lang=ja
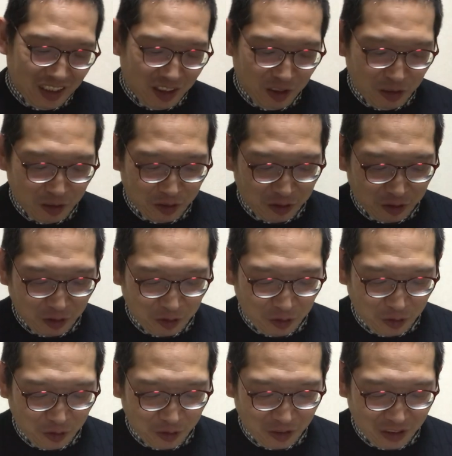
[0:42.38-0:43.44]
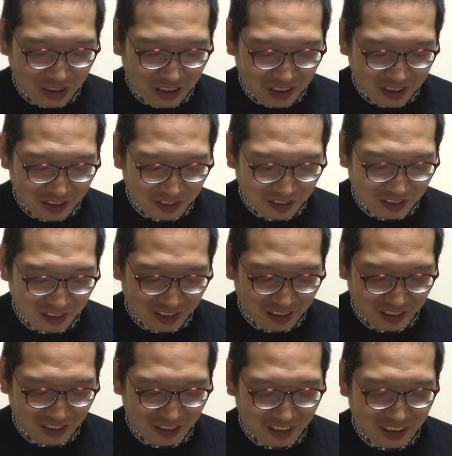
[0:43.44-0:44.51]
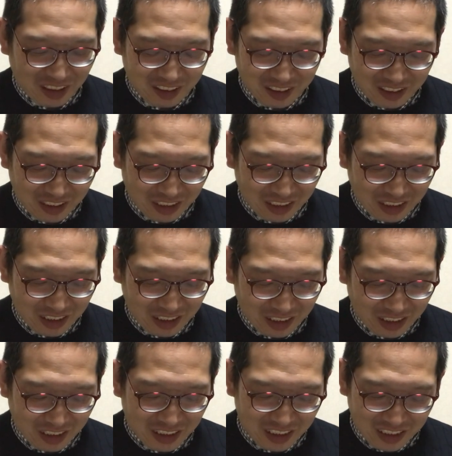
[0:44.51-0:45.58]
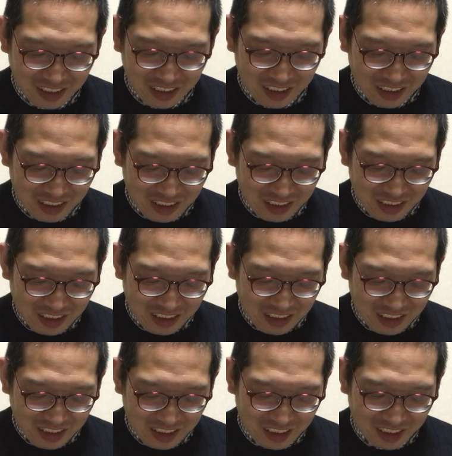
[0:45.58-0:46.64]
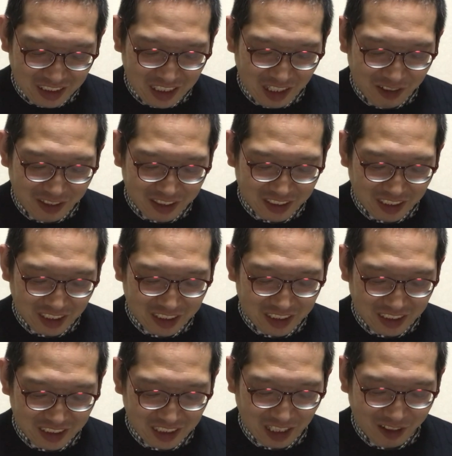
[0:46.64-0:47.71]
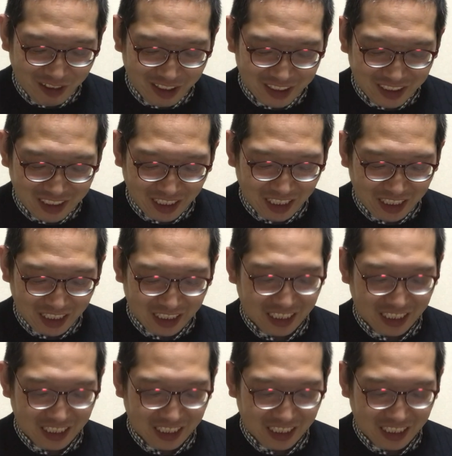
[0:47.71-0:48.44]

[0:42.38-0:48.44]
4と4がくっついてるから幸せ幸せ